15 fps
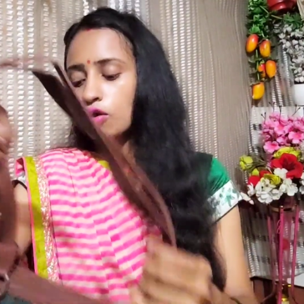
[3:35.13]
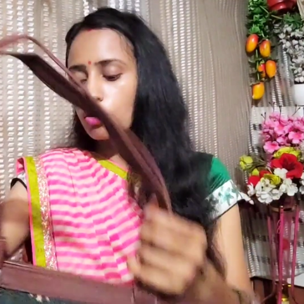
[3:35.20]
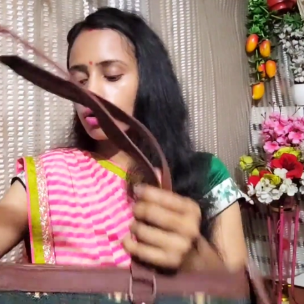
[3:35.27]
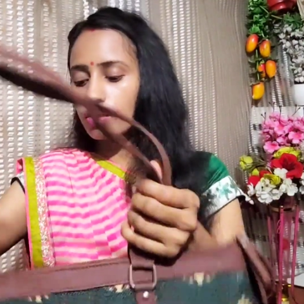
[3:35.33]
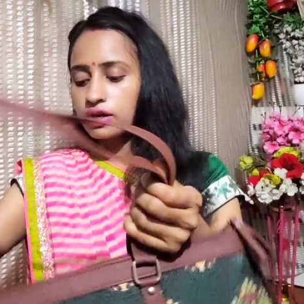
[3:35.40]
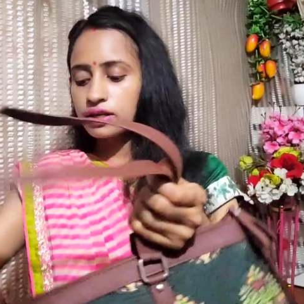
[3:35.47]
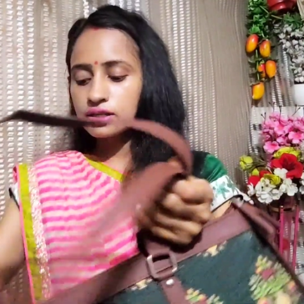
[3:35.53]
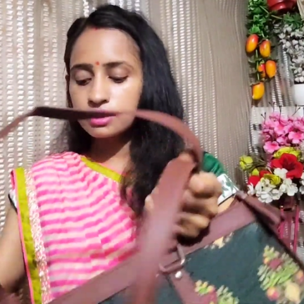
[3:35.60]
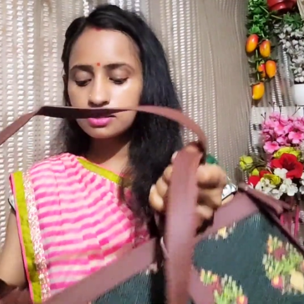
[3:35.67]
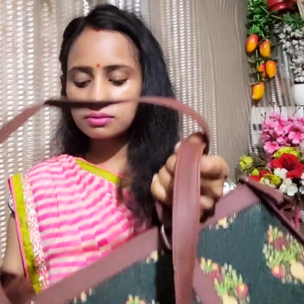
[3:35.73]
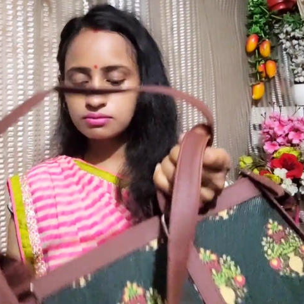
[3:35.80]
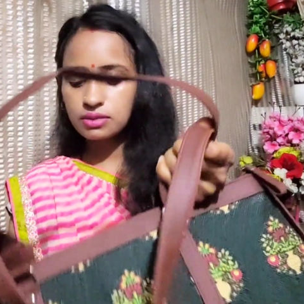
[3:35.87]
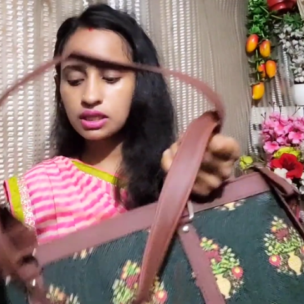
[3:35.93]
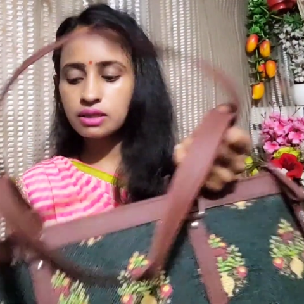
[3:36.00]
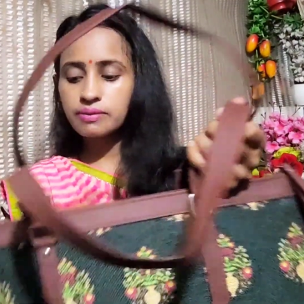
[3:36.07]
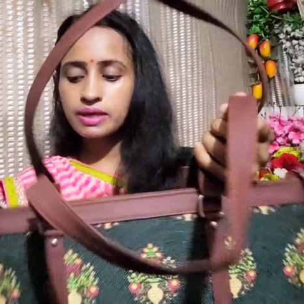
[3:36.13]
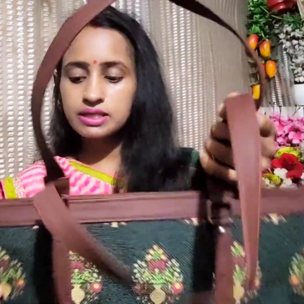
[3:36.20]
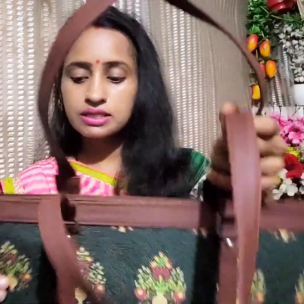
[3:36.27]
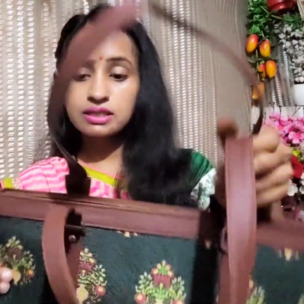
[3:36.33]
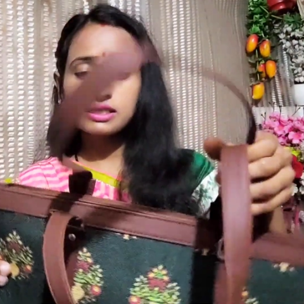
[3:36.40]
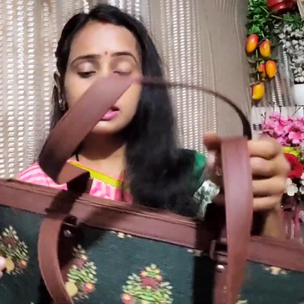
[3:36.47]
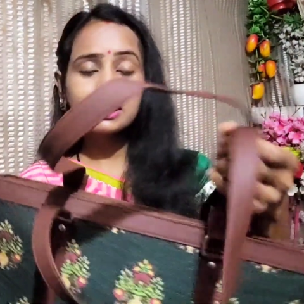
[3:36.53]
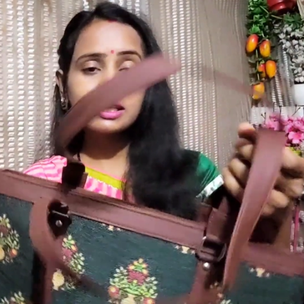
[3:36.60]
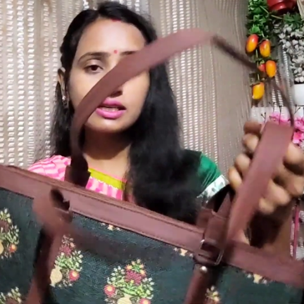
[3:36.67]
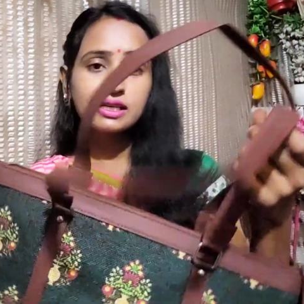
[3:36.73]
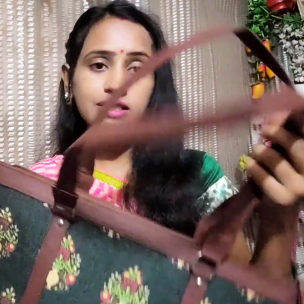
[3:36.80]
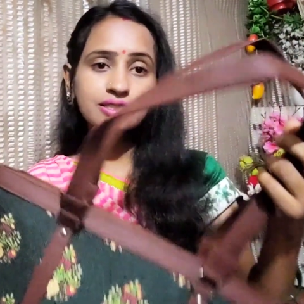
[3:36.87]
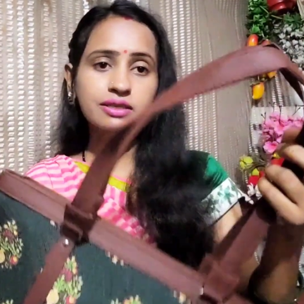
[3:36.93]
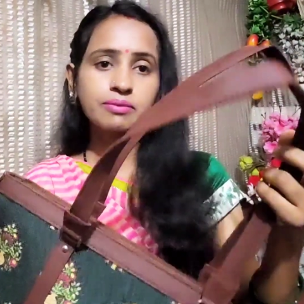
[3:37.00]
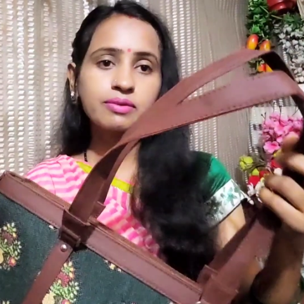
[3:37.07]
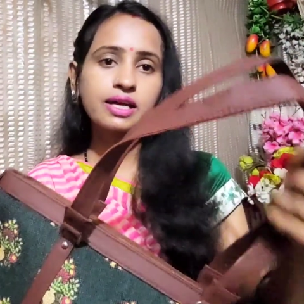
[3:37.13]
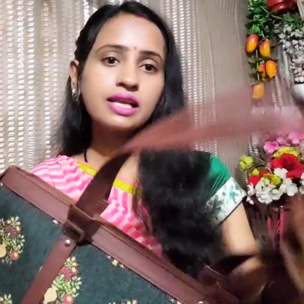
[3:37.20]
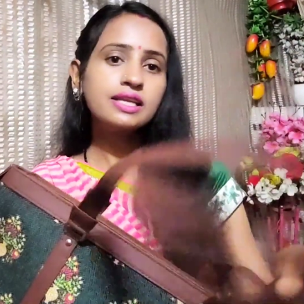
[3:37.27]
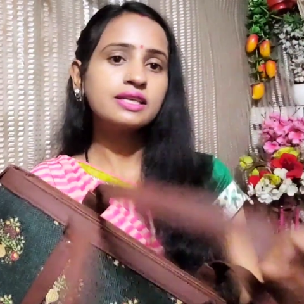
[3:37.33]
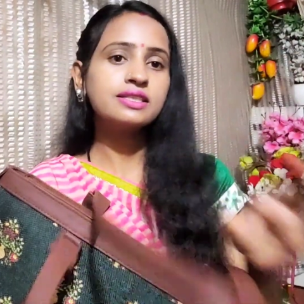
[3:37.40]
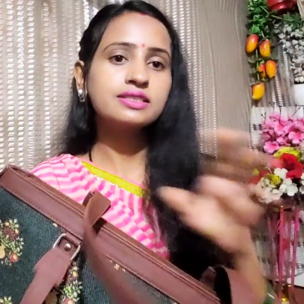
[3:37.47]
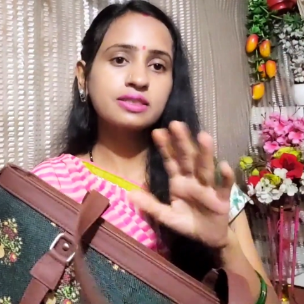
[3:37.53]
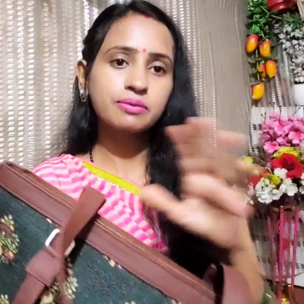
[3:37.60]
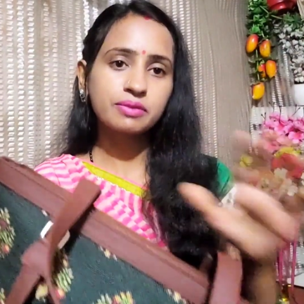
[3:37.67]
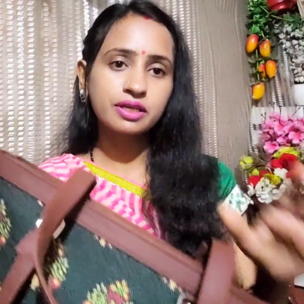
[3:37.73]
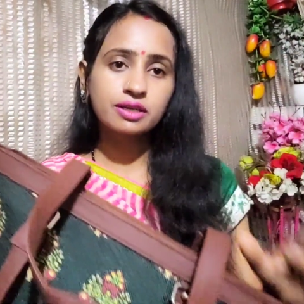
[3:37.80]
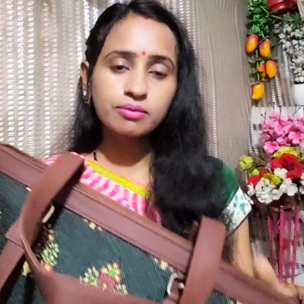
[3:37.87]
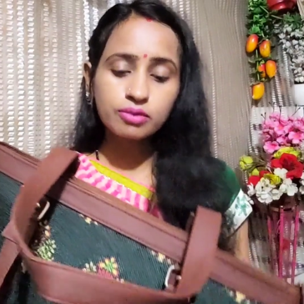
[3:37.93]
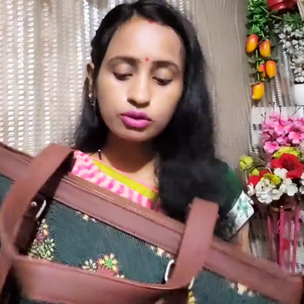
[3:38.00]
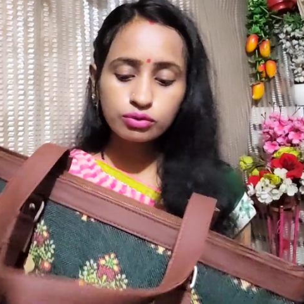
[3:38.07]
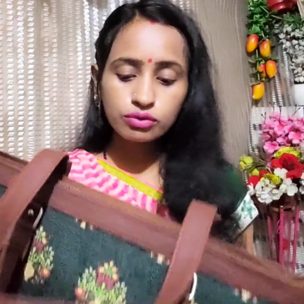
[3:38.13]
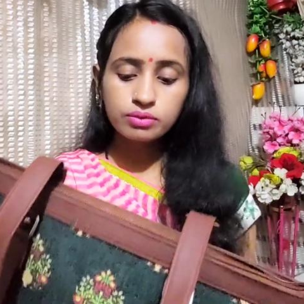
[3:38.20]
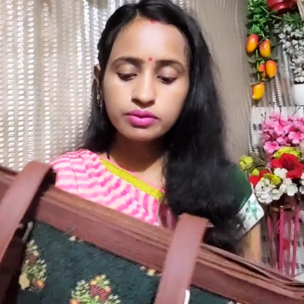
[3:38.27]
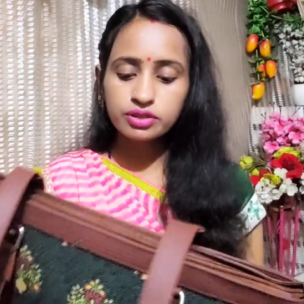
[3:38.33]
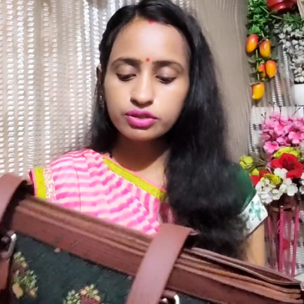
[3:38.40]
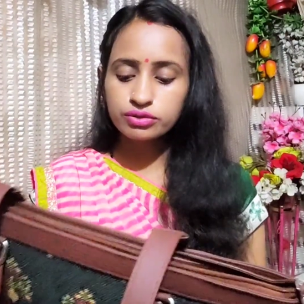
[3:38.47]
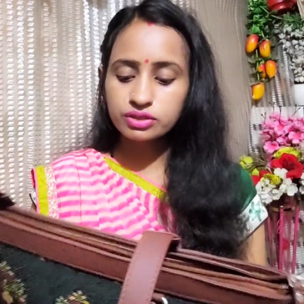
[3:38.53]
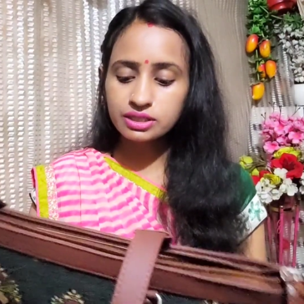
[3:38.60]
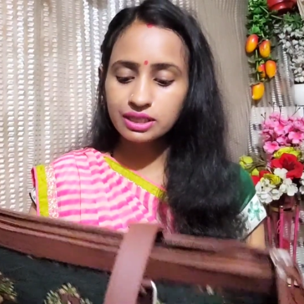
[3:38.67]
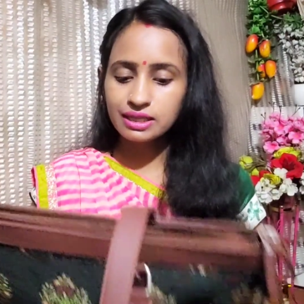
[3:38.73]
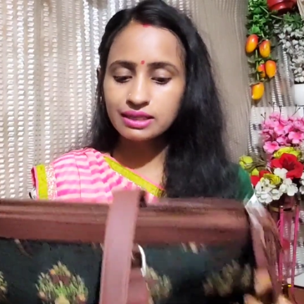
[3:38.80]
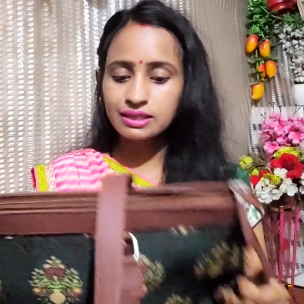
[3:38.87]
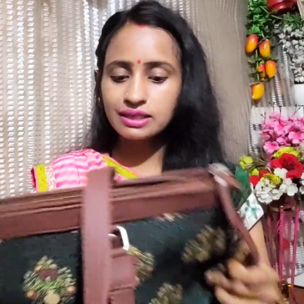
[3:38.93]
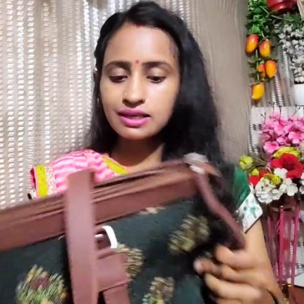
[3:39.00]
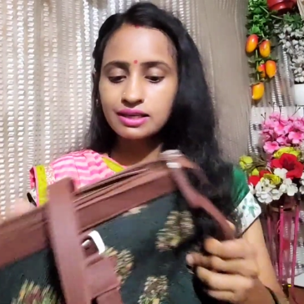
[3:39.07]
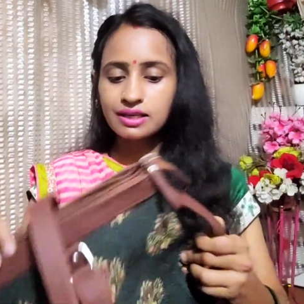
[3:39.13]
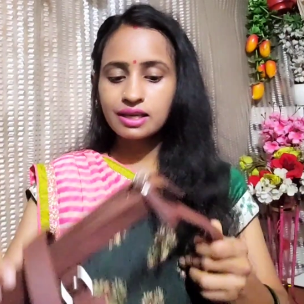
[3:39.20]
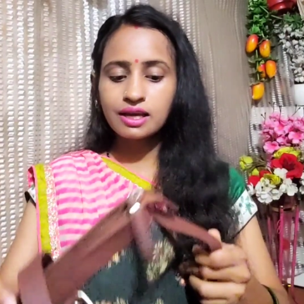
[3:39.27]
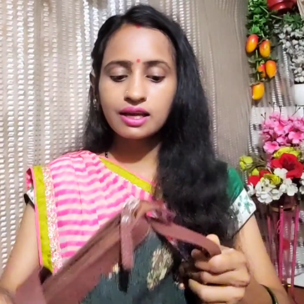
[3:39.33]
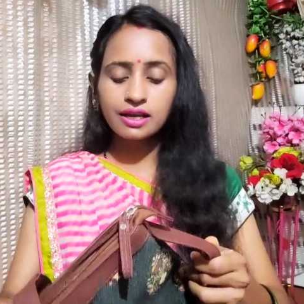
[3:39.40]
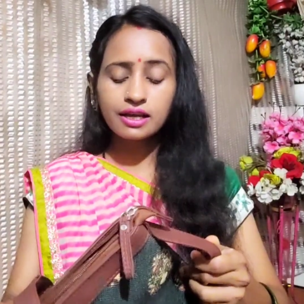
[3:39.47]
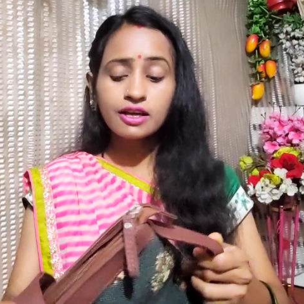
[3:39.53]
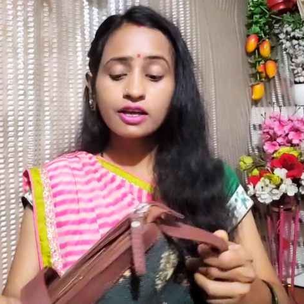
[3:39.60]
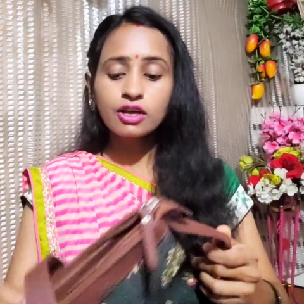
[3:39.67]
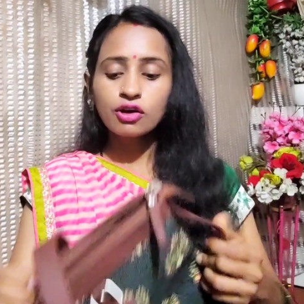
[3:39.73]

और मतलब ऐसा दिखेगा कि चमड़ा है लेकिन चमड़े का बिल्कुल भी यूज नहीं किया गया है